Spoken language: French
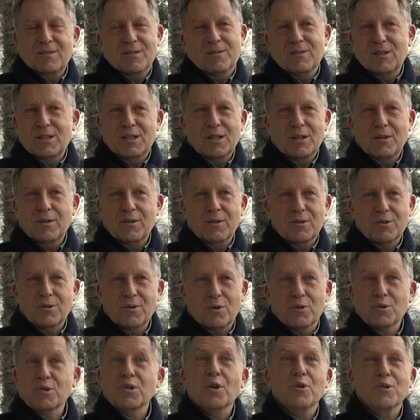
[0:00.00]
je
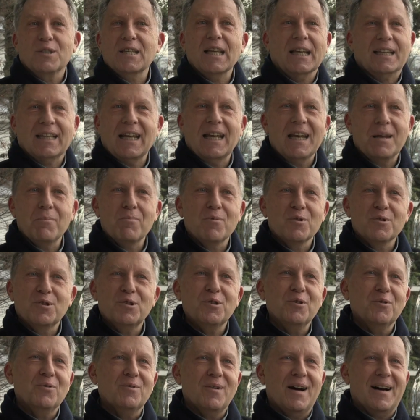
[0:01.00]
ressens une certaine
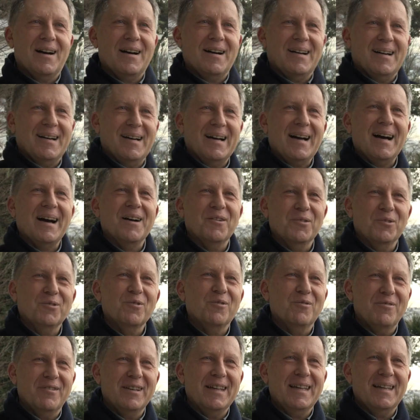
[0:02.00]
émotion à, à
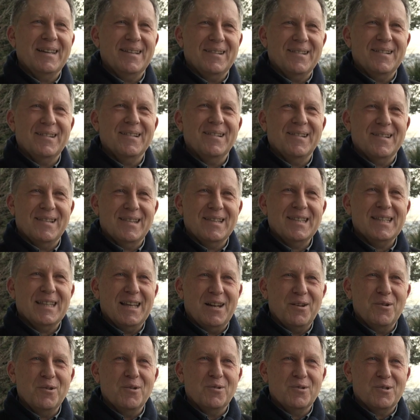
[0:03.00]
retrouver
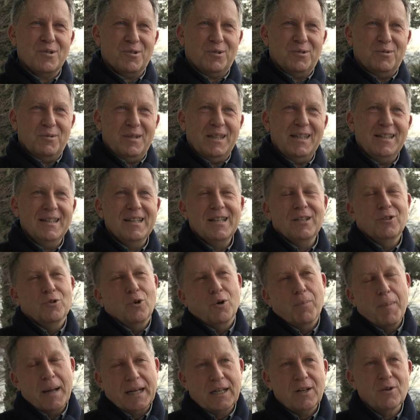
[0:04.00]
ces lieux aujourd'hui.
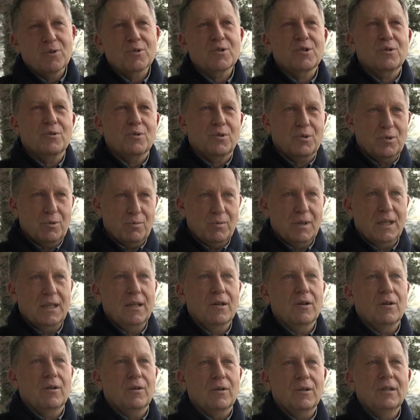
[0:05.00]
Donc maintenant, je
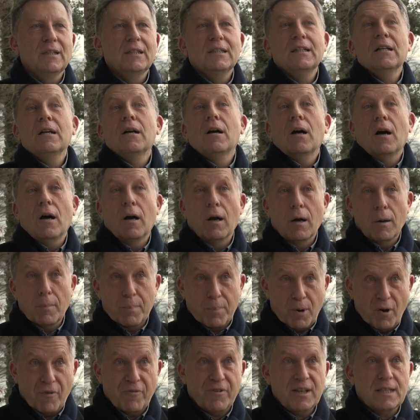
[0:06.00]
suis
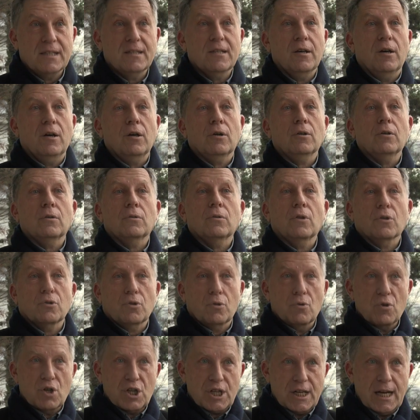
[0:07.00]
professeur dans
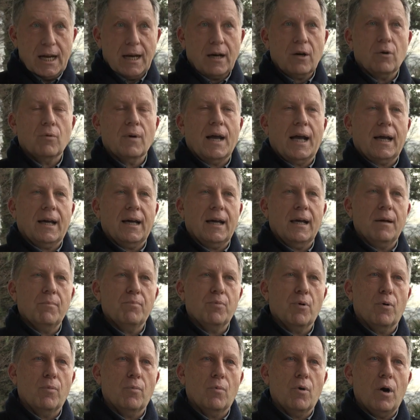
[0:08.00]
une chaire qu'on a créée
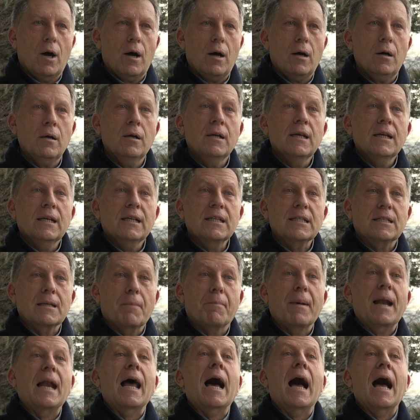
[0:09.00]
pour moi qui
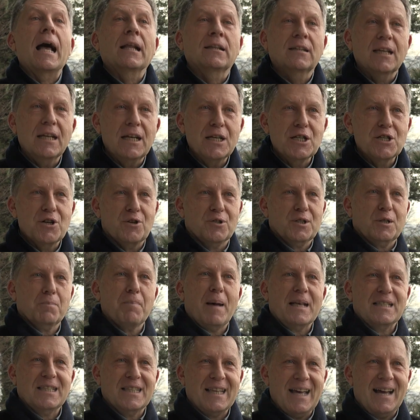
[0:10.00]
s'appelle Intelligence
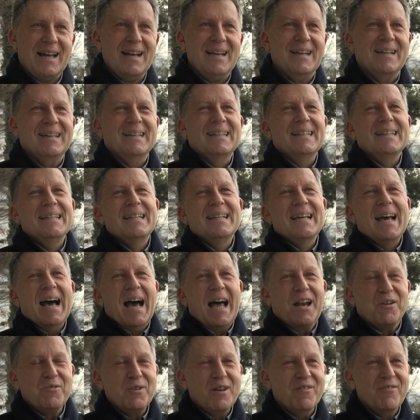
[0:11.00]
spatiale
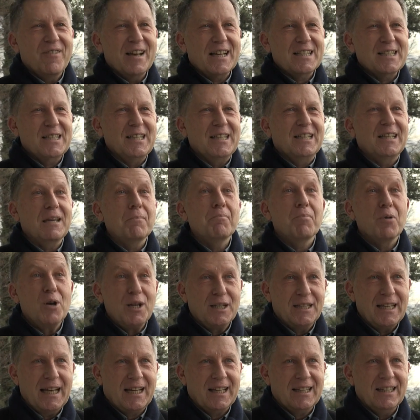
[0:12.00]
à l'Université
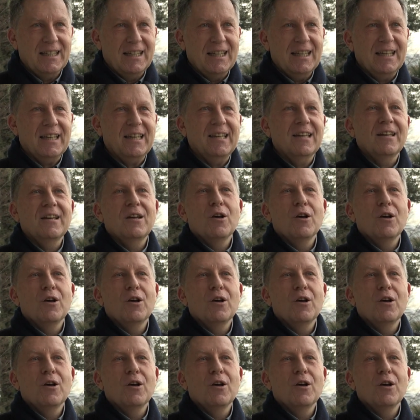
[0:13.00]
Polytechnique